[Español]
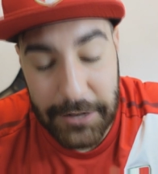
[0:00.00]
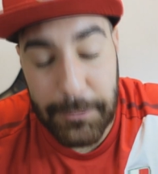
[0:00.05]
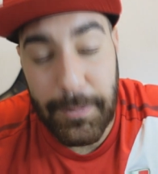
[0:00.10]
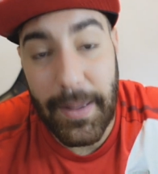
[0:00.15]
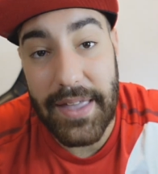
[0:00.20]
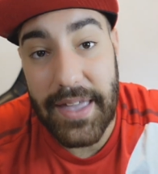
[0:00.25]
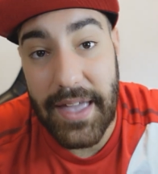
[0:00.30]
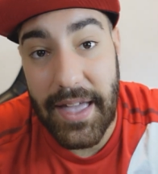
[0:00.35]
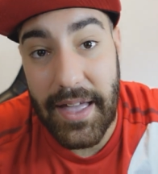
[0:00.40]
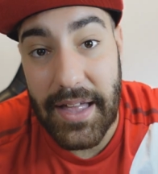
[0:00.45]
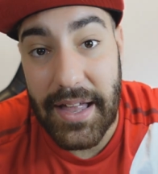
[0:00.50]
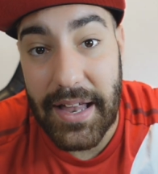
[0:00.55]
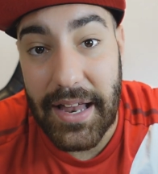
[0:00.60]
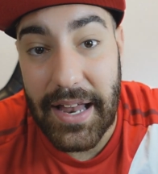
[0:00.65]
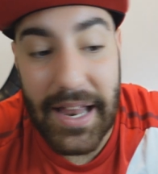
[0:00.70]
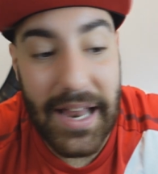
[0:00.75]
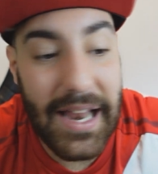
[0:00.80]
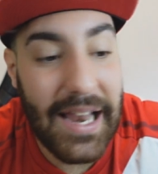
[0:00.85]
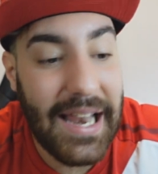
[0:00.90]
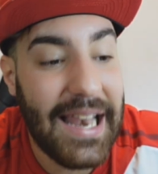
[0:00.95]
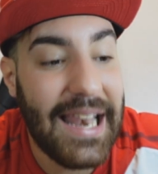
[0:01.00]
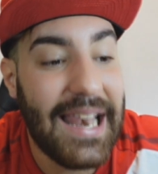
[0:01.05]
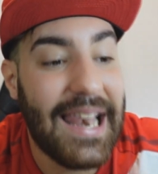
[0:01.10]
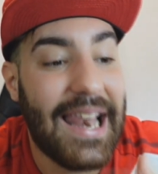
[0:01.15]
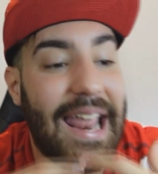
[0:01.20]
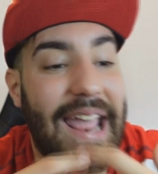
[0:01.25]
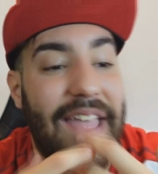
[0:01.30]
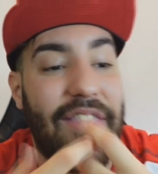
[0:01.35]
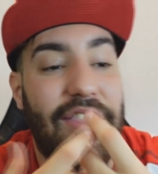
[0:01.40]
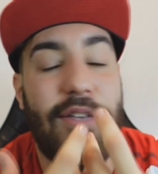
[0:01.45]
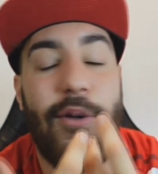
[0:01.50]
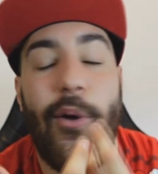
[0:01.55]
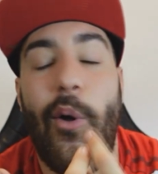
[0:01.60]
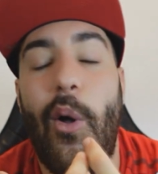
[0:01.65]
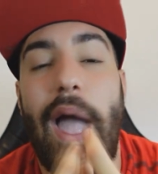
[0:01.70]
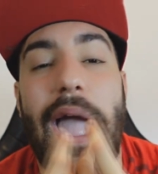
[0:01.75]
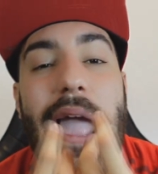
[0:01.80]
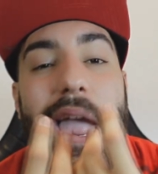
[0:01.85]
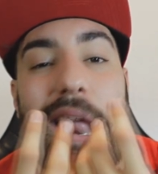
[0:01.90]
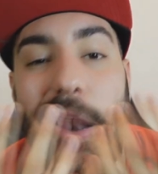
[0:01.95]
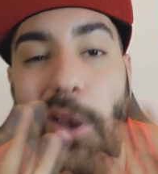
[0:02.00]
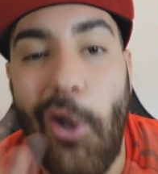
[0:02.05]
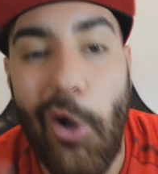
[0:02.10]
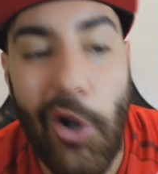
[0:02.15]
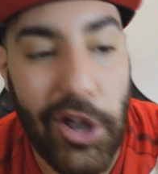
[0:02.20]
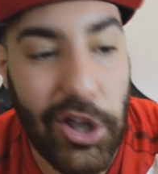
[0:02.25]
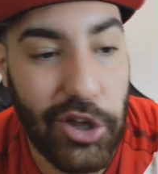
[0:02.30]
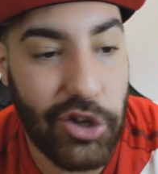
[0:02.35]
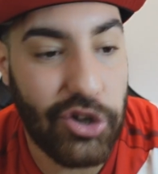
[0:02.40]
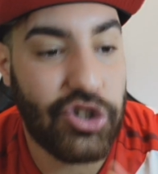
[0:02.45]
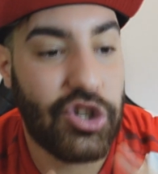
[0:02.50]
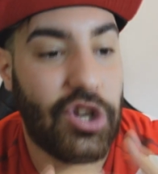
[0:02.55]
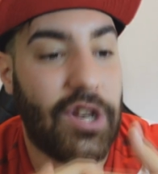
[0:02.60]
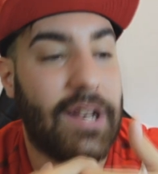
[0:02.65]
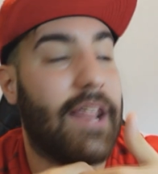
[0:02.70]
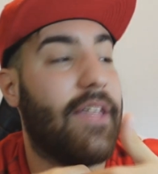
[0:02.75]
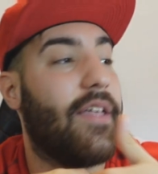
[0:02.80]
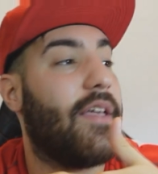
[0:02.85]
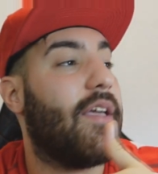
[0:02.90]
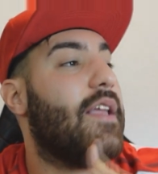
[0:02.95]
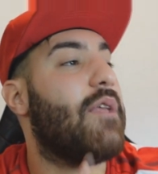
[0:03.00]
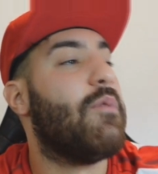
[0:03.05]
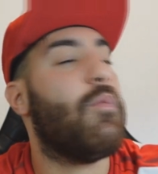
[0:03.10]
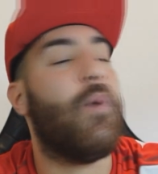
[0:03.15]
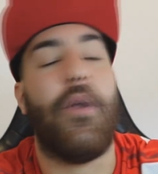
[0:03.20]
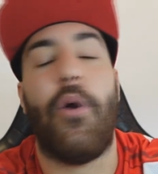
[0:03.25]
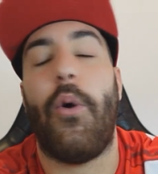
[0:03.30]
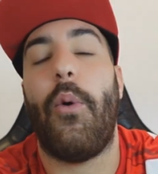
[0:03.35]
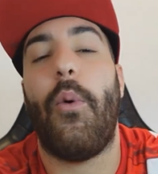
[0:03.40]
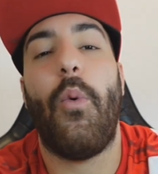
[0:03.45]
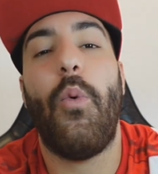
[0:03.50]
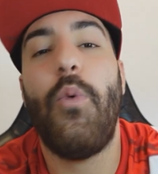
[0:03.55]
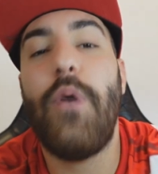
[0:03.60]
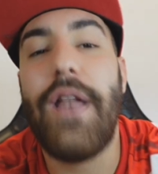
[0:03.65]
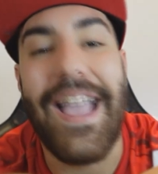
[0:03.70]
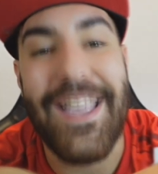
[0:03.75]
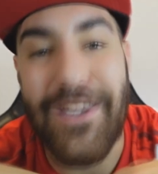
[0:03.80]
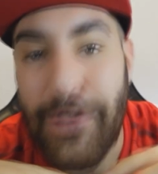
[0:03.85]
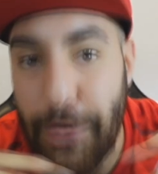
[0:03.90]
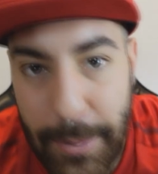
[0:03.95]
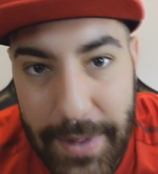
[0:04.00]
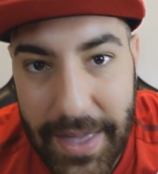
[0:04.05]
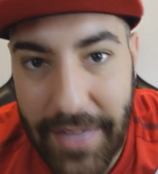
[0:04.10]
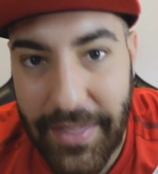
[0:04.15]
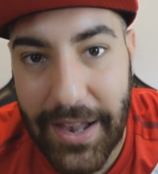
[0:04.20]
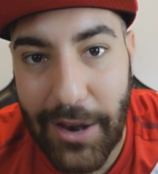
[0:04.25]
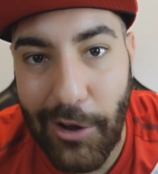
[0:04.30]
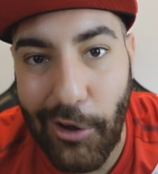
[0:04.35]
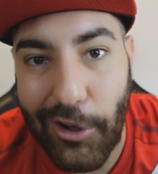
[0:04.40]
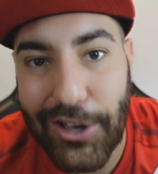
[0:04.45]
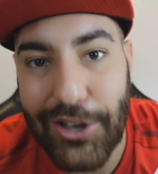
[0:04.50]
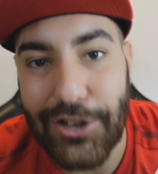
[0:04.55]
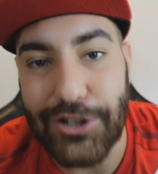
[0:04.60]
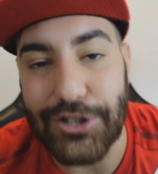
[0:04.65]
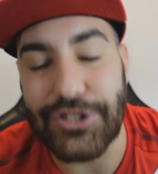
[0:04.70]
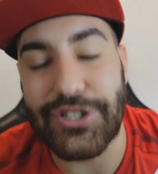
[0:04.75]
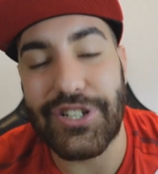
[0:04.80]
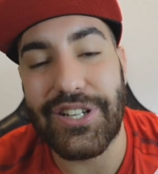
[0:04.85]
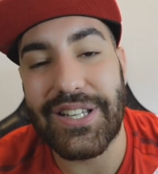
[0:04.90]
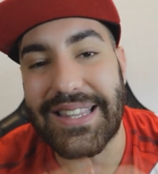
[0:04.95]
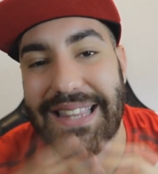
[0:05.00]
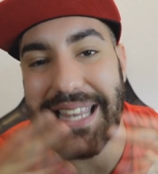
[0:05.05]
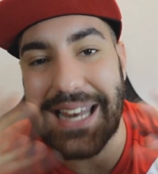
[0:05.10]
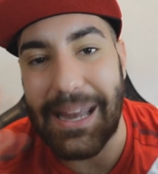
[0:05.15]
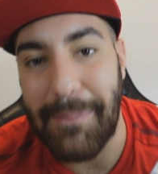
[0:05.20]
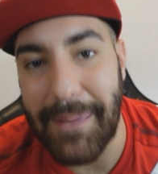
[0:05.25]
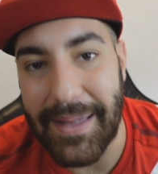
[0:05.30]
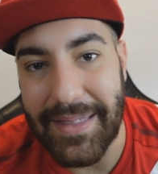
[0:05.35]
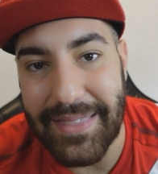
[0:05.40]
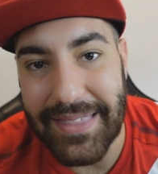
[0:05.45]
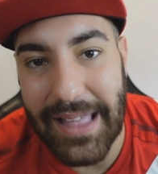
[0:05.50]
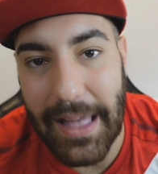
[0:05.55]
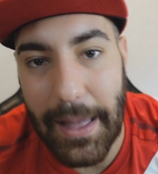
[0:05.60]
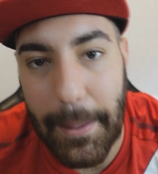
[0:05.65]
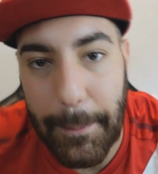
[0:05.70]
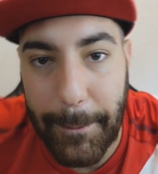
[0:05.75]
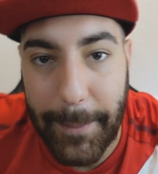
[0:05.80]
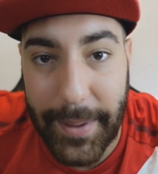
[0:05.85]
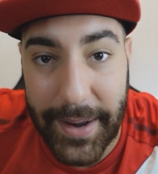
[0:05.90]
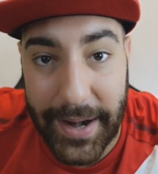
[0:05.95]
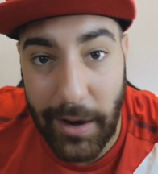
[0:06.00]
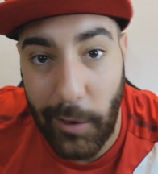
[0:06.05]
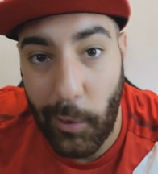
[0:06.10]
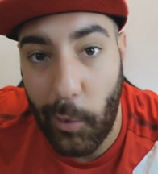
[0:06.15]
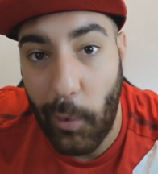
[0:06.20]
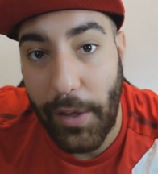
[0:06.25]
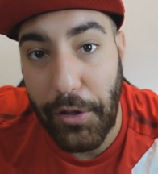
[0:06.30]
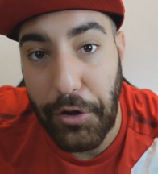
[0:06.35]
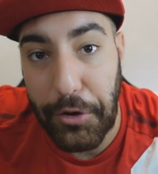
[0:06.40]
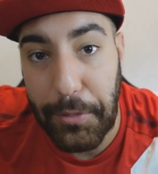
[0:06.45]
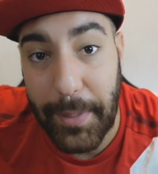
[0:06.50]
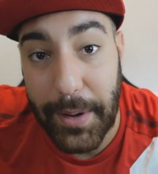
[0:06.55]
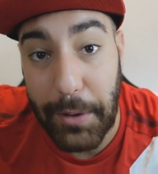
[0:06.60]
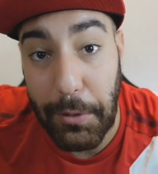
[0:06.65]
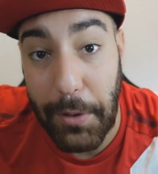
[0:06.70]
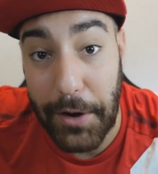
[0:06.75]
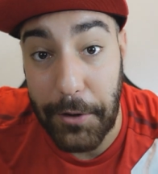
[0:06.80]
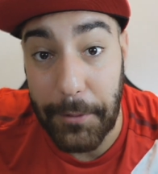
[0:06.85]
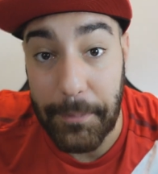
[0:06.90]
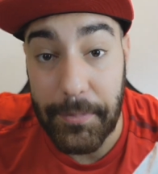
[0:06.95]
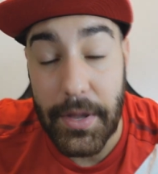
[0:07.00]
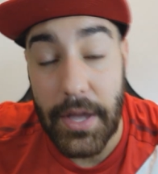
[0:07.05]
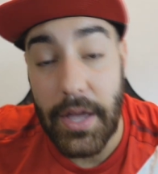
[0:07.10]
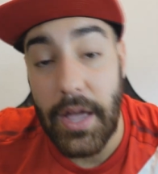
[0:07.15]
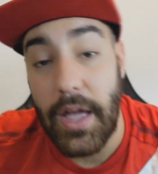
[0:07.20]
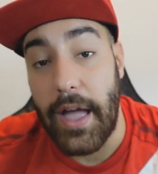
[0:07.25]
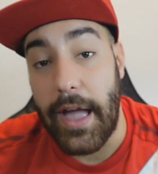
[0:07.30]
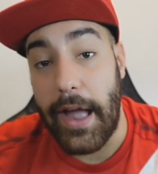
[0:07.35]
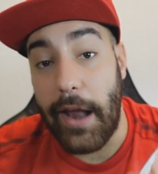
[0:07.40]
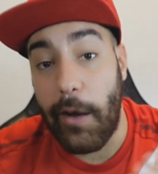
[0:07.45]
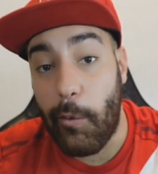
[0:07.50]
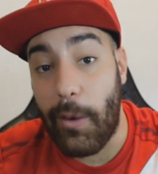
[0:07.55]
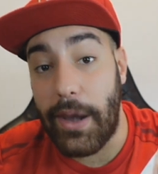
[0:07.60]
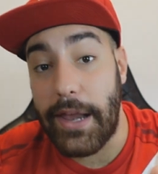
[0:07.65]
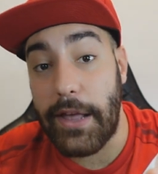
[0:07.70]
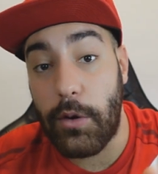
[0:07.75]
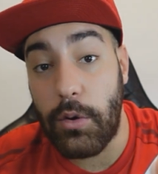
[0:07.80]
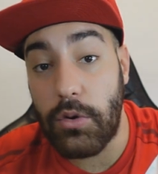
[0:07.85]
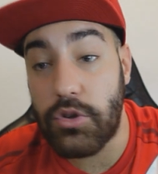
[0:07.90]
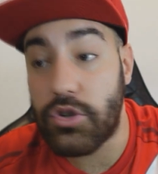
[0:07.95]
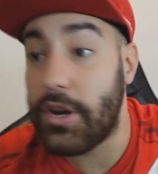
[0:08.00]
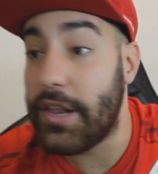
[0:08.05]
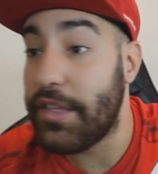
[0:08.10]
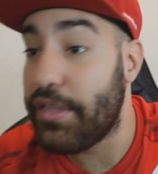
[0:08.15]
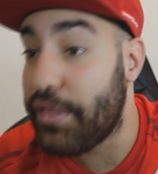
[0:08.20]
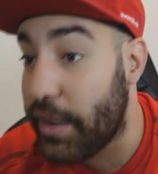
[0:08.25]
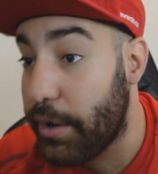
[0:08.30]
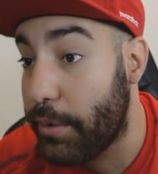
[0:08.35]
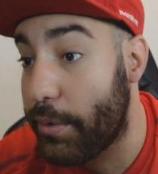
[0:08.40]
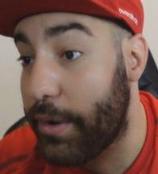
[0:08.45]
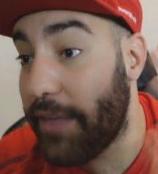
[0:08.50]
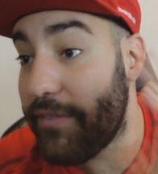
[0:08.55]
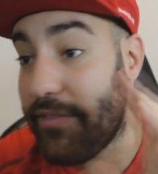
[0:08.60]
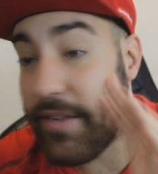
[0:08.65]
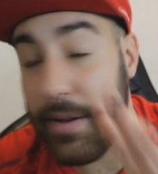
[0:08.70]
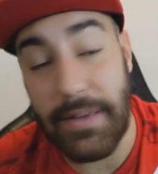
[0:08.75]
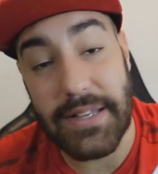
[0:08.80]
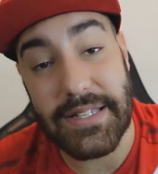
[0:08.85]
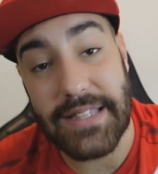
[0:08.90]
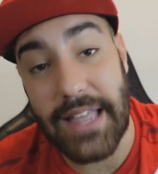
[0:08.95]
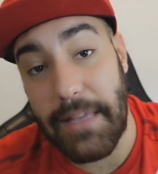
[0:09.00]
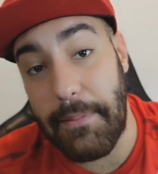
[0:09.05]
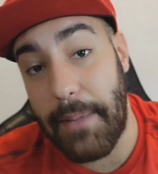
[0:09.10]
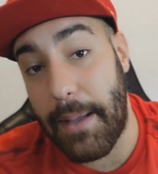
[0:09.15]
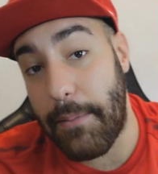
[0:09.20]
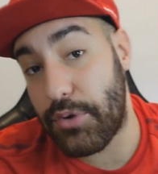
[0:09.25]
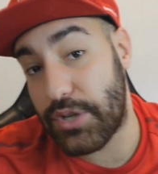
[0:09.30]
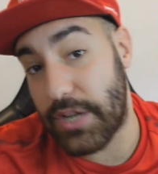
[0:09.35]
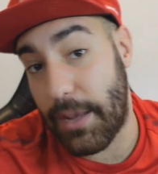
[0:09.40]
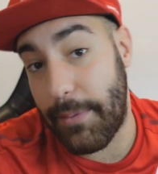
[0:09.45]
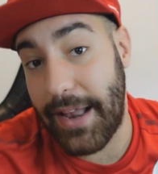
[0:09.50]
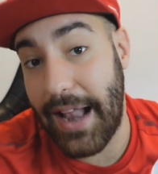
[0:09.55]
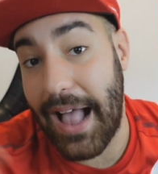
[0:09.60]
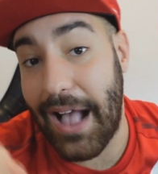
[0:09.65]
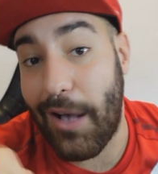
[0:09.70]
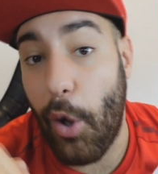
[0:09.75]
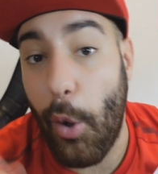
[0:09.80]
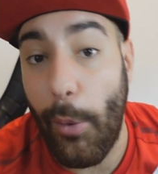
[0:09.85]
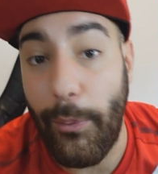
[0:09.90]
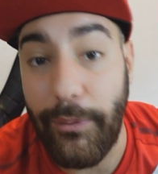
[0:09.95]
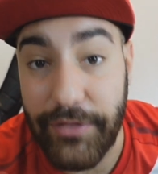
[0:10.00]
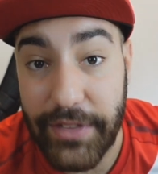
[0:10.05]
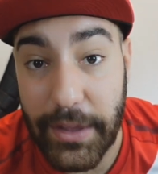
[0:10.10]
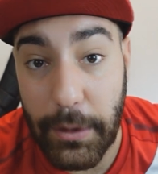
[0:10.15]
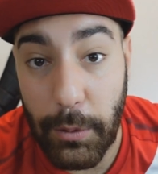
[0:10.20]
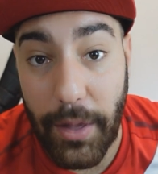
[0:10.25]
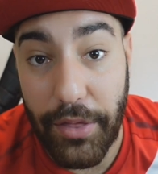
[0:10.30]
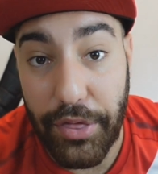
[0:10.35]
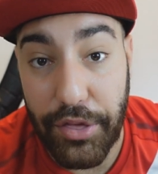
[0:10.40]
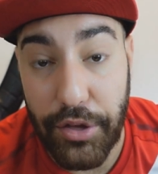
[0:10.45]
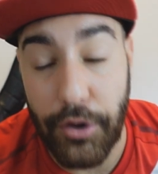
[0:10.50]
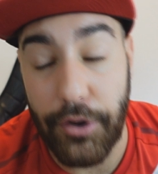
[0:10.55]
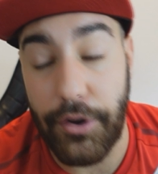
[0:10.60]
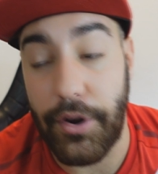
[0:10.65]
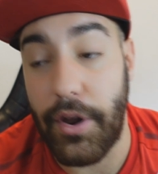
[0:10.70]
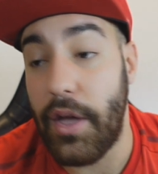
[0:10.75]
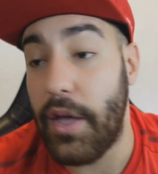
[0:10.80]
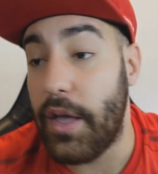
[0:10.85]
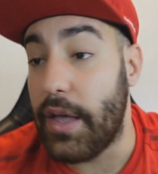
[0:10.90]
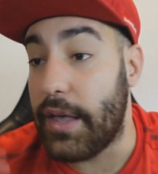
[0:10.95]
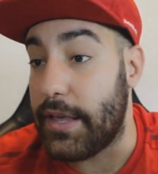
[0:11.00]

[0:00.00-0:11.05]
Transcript: en España le dio elogios, bueno, una lluvia de elogios tremenda para el jugador peruano, el cual incluso le hicieron una entrevista y vamos a ver a continuación.